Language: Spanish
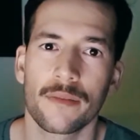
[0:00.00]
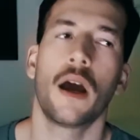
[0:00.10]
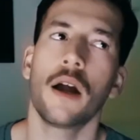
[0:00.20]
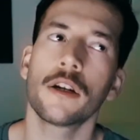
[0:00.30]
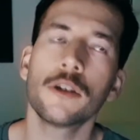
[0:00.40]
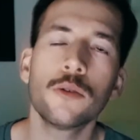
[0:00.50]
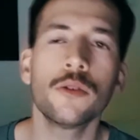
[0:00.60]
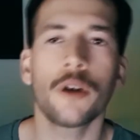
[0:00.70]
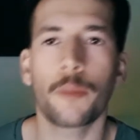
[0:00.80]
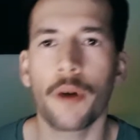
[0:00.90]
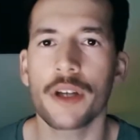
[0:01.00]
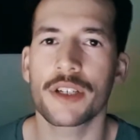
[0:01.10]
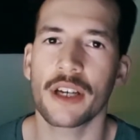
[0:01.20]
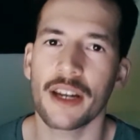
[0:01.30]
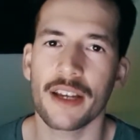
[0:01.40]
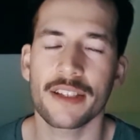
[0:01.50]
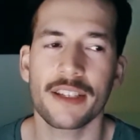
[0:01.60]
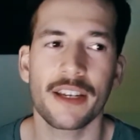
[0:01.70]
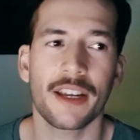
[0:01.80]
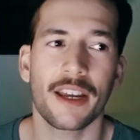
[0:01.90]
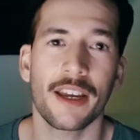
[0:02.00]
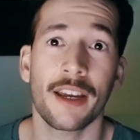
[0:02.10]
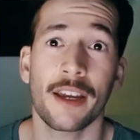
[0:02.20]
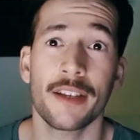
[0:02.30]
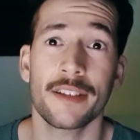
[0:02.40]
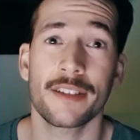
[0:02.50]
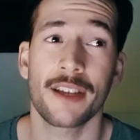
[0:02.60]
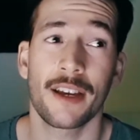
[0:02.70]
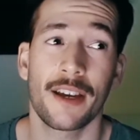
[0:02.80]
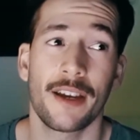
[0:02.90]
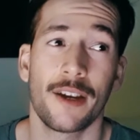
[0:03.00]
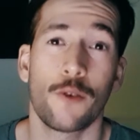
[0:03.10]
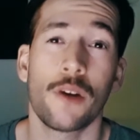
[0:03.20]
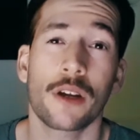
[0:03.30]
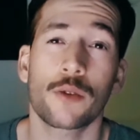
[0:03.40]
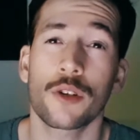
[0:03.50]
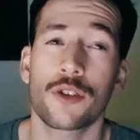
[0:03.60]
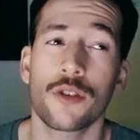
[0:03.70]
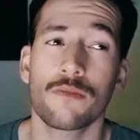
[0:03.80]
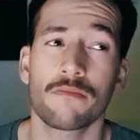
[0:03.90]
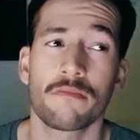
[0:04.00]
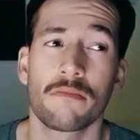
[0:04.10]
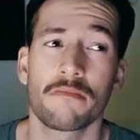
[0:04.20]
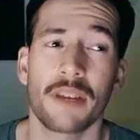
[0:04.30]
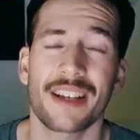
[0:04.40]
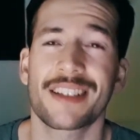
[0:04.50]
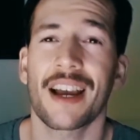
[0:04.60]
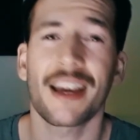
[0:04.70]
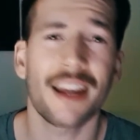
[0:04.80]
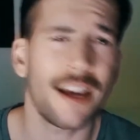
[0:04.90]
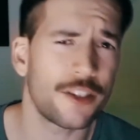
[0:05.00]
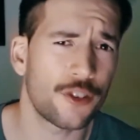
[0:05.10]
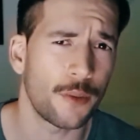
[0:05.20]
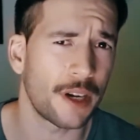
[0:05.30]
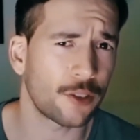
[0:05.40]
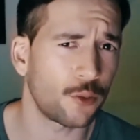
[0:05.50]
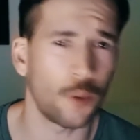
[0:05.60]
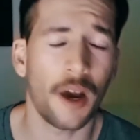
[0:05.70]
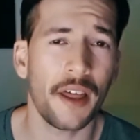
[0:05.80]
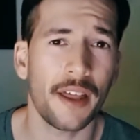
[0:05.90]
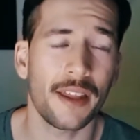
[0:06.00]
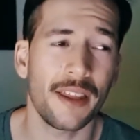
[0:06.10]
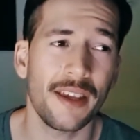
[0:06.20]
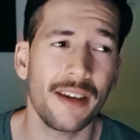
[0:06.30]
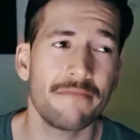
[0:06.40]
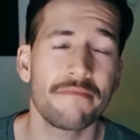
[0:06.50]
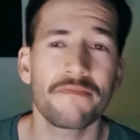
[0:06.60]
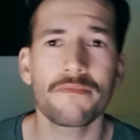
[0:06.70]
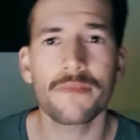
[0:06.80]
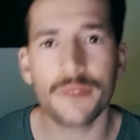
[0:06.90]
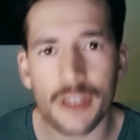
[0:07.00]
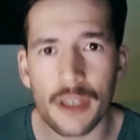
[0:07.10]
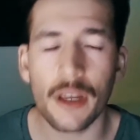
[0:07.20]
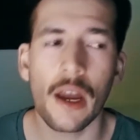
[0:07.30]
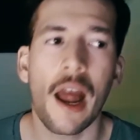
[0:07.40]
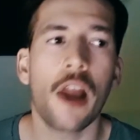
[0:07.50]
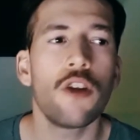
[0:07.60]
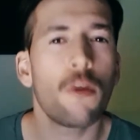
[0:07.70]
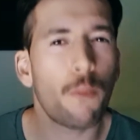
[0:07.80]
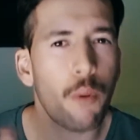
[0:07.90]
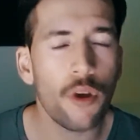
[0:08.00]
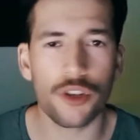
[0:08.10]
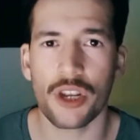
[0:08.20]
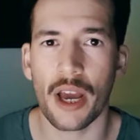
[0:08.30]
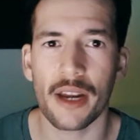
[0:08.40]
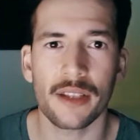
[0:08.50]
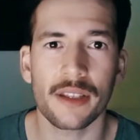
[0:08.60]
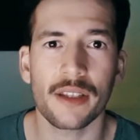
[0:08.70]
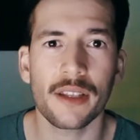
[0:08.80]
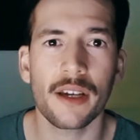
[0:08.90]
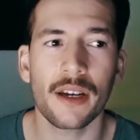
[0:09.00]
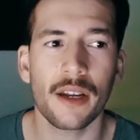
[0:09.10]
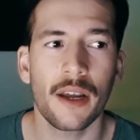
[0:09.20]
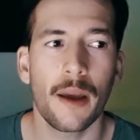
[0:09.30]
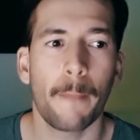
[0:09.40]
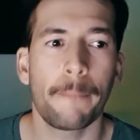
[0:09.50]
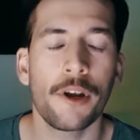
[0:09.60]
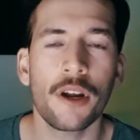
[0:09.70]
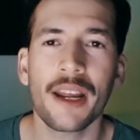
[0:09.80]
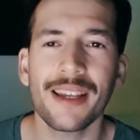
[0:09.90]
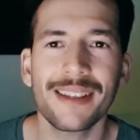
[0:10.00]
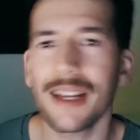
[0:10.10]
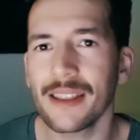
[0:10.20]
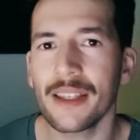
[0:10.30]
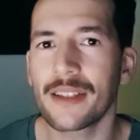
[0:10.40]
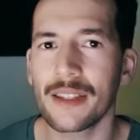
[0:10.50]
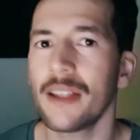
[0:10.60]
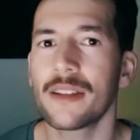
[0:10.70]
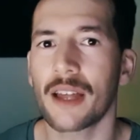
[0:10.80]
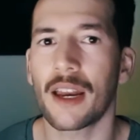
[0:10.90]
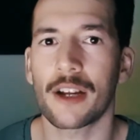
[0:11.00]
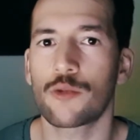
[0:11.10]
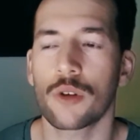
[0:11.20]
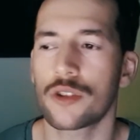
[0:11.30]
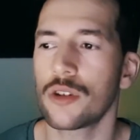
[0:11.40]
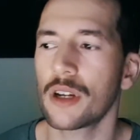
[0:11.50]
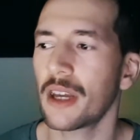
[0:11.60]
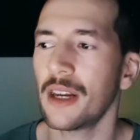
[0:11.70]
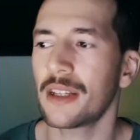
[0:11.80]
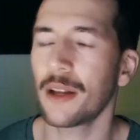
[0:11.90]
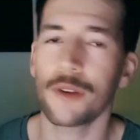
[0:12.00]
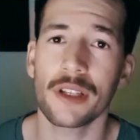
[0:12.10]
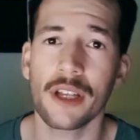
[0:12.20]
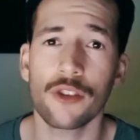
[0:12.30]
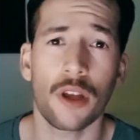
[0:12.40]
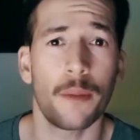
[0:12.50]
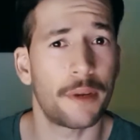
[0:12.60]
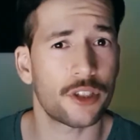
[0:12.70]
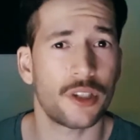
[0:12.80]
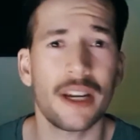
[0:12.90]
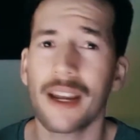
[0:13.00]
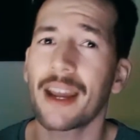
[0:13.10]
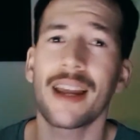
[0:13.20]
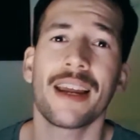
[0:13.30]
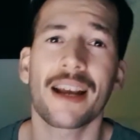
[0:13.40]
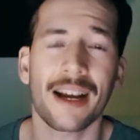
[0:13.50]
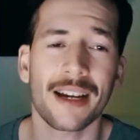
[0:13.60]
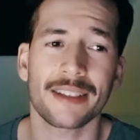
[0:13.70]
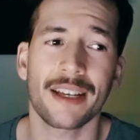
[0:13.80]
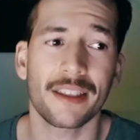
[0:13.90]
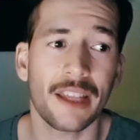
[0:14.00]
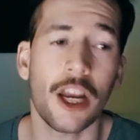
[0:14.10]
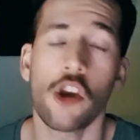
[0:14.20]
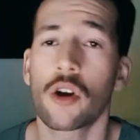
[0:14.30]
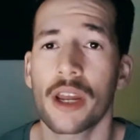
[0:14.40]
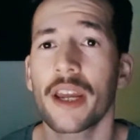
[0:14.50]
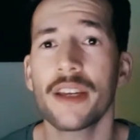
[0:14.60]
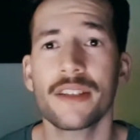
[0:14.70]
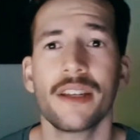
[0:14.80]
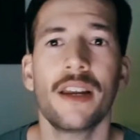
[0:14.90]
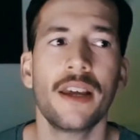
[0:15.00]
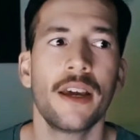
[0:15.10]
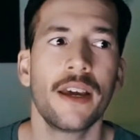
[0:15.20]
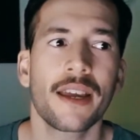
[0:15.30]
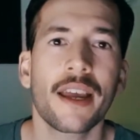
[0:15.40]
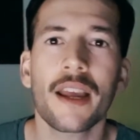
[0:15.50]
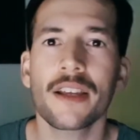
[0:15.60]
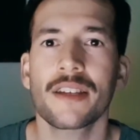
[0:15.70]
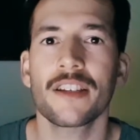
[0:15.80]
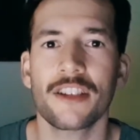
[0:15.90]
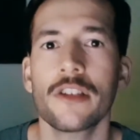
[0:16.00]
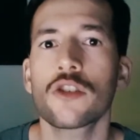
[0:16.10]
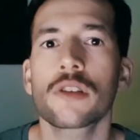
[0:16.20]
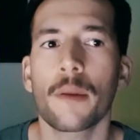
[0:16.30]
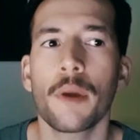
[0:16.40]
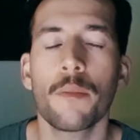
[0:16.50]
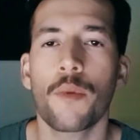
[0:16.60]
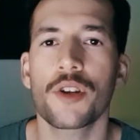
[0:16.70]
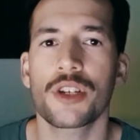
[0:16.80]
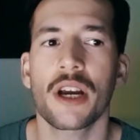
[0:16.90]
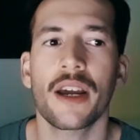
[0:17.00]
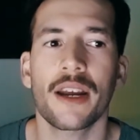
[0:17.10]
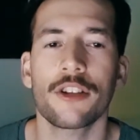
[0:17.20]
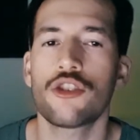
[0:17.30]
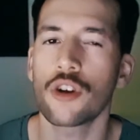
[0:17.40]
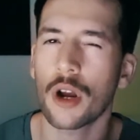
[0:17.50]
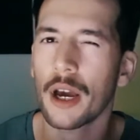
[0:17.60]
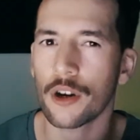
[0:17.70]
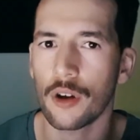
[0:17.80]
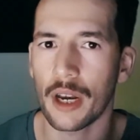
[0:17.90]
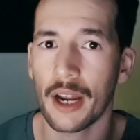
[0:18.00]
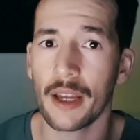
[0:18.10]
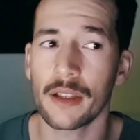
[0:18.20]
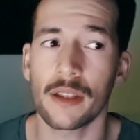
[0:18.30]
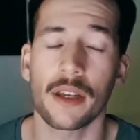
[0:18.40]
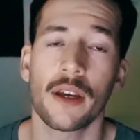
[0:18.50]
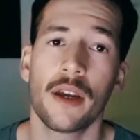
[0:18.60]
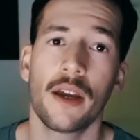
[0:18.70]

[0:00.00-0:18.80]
Algunos pueden llegar a decir que es una actuación exagerada y sobreactuada de él. Sí, lo puedo llegar a entender, pero es que es tan distinta la actuación que él está brindando y el personaje que él encarna de lo que es él, que quizás eso también puede llegar a chocar con la gente.